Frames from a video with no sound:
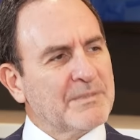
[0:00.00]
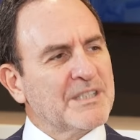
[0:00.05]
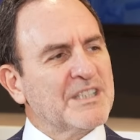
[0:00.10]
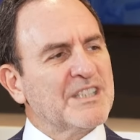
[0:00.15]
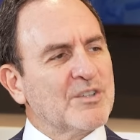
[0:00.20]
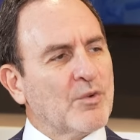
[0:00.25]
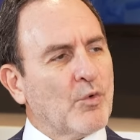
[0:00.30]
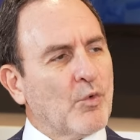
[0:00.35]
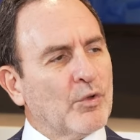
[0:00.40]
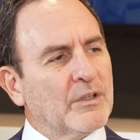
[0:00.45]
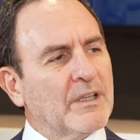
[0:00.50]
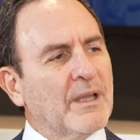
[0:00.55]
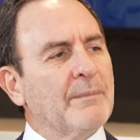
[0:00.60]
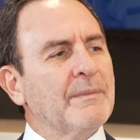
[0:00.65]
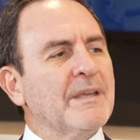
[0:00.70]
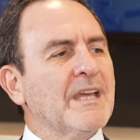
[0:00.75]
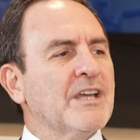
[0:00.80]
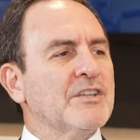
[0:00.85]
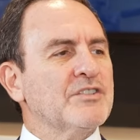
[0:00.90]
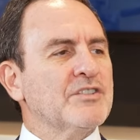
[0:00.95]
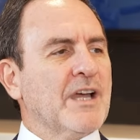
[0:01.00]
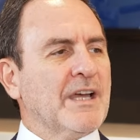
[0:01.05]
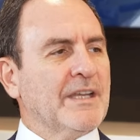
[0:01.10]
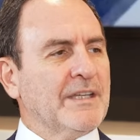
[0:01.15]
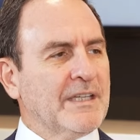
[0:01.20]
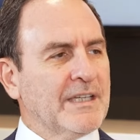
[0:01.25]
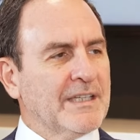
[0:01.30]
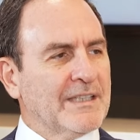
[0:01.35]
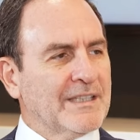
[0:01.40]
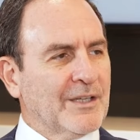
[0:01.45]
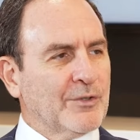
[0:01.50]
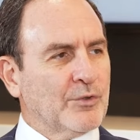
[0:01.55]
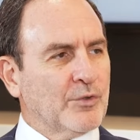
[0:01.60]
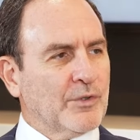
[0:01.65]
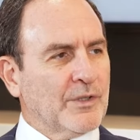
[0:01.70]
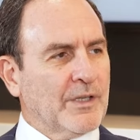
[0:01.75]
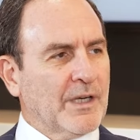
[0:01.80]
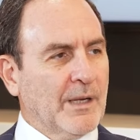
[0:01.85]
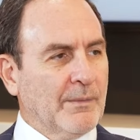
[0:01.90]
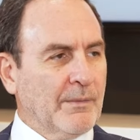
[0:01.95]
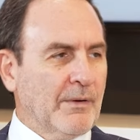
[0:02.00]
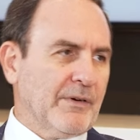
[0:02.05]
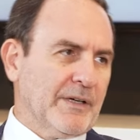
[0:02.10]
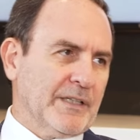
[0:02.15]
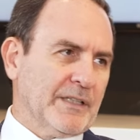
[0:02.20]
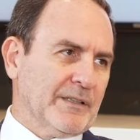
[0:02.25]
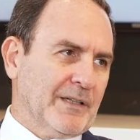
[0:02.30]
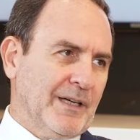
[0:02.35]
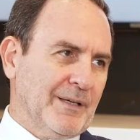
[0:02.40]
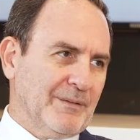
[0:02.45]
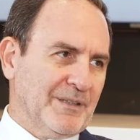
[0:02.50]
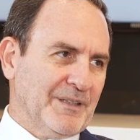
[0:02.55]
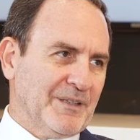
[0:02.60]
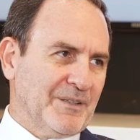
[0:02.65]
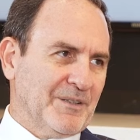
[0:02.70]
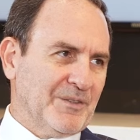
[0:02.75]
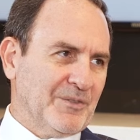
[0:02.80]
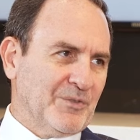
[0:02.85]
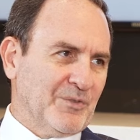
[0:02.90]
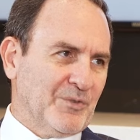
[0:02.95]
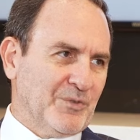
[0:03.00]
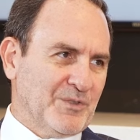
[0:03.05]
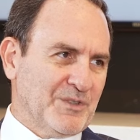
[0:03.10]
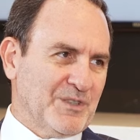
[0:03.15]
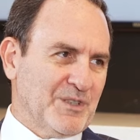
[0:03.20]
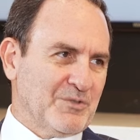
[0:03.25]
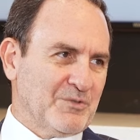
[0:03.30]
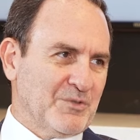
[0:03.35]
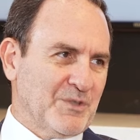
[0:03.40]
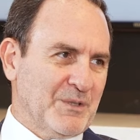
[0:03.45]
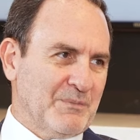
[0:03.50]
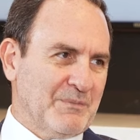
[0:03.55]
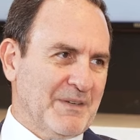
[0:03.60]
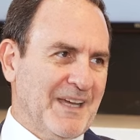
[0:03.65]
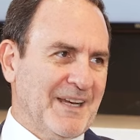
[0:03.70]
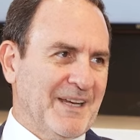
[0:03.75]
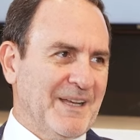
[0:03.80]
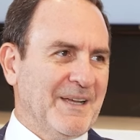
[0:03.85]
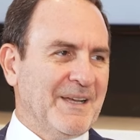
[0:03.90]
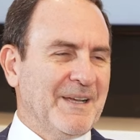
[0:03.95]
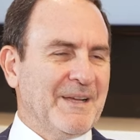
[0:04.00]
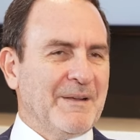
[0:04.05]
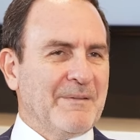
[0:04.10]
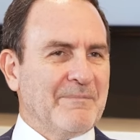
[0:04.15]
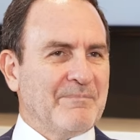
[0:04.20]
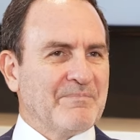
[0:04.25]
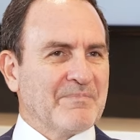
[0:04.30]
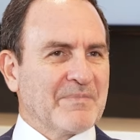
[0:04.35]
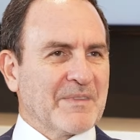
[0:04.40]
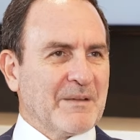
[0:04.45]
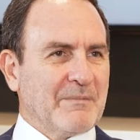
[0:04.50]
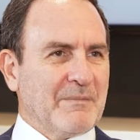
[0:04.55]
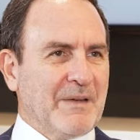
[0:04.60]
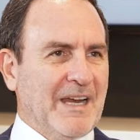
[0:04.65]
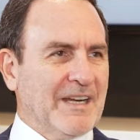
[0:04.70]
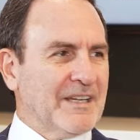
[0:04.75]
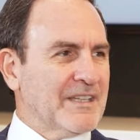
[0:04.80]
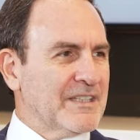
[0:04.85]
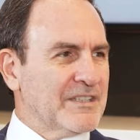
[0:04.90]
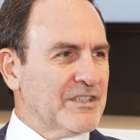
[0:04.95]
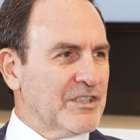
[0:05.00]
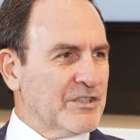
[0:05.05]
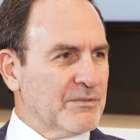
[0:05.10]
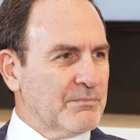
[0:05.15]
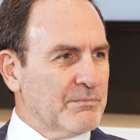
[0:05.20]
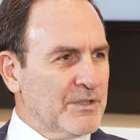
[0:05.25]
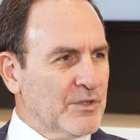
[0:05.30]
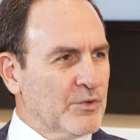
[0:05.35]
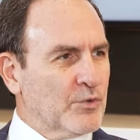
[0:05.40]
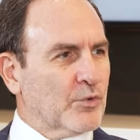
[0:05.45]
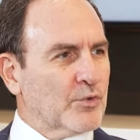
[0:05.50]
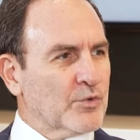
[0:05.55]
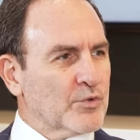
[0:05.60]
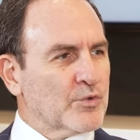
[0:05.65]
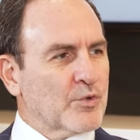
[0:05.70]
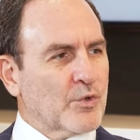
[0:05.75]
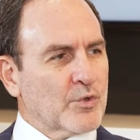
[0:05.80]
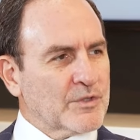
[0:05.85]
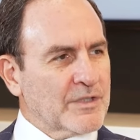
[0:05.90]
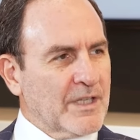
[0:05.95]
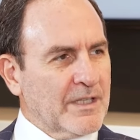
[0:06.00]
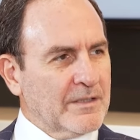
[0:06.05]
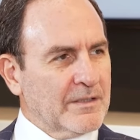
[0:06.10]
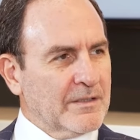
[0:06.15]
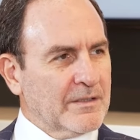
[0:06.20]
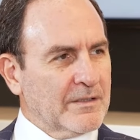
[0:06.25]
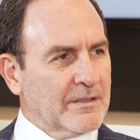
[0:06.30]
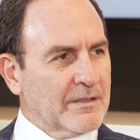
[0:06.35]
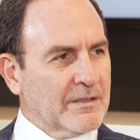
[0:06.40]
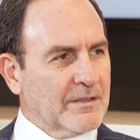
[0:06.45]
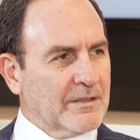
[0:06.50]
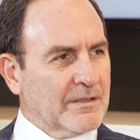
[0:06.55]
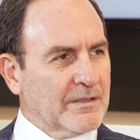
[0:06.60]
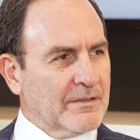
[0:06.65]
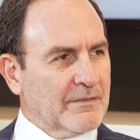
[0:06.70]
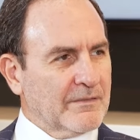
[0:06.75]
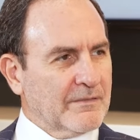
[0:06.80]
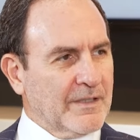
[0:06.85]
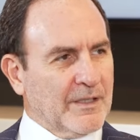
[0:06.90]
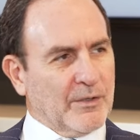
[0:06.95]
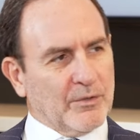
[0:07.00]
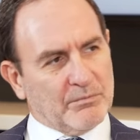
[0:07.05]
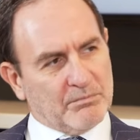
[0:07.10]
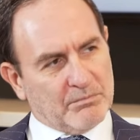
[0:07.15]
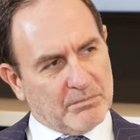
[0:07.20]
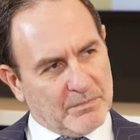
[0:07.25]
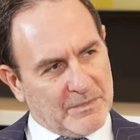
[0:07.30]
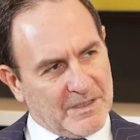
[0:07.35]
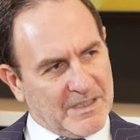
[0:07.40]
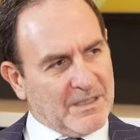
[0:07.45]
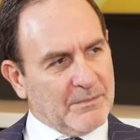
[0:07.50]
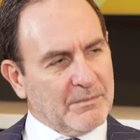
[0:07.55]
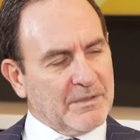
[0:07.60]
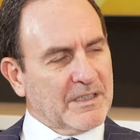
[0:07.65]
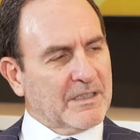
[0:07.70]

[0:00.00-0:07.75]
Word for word: bir şey olamayacağına inanıyorlar. Ama vakit kaybettik. Onu size söyleyeyim. Yani Herkes için 1990 ve 2000